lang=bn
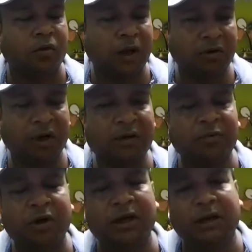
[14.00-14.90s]
ওনার ওয়াইফ
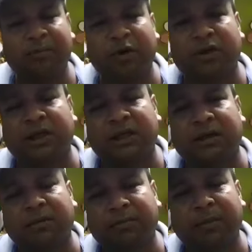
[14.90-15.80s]
ওই গ্রাম
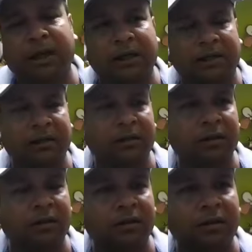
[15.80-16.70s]
পঞ্চায়েতের মেম্বার
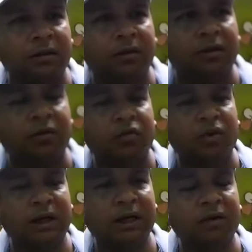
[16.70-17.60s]

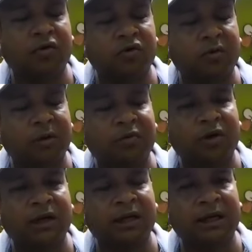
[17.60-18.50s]
ওনাকে লোকসভা
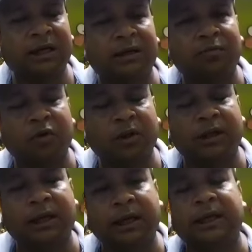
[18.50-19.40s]
ভোটের রেজাল্টের পর
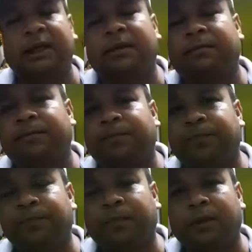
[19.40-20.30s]
থেকেই
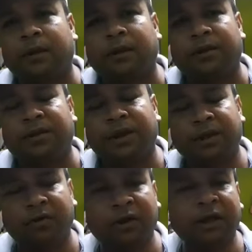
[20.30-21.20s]

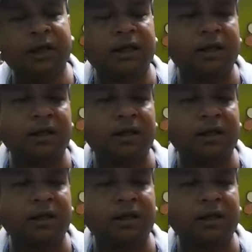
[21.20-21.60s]
দীর্ঘদিন